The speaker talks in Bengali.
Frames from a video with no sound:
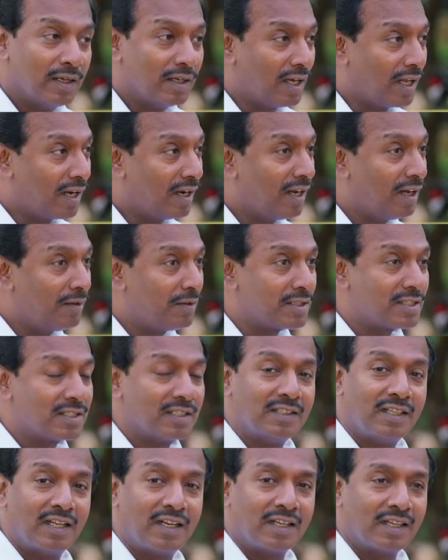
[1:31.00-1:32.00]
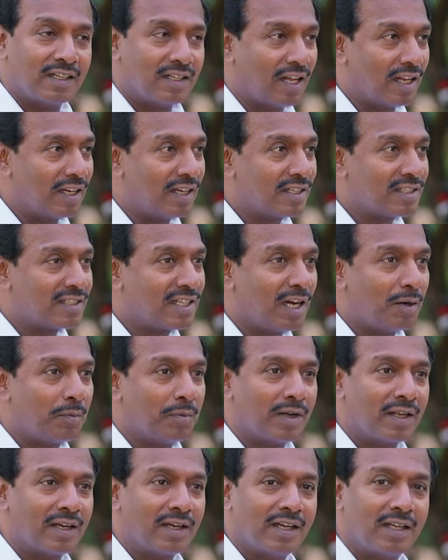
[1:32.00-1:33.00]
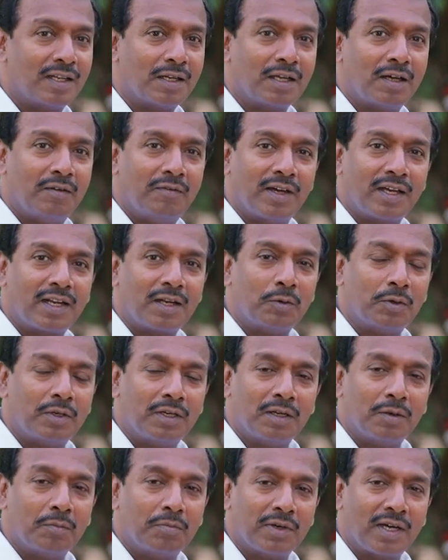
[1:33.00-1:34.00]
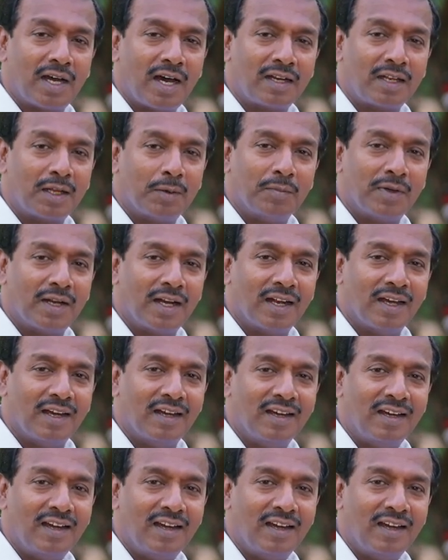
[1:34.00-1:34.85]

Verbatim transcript: তাদেরকে ঈশ্বর সব রকম সুযোগ সুবিধা দিয়েছিল কিন্তু